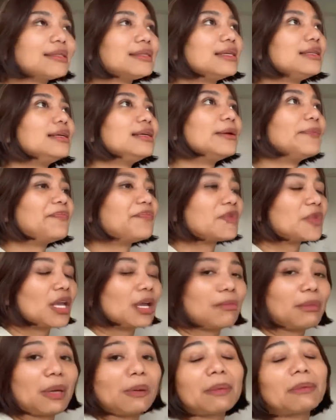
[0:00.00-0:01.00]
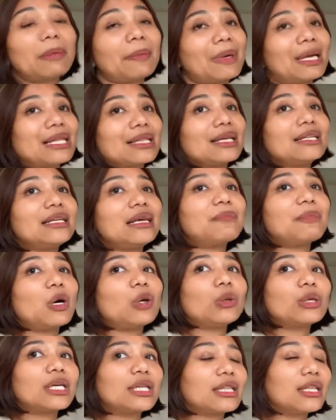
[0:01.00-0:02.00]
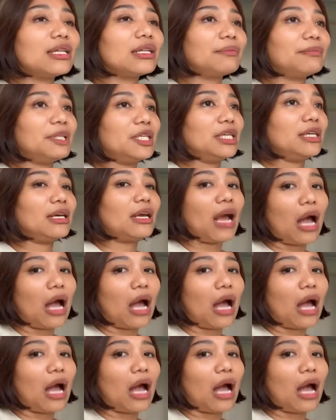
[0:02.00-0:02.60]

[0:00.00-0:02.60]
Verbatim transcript: Jadi memang Bapak RT dia mau kita lebih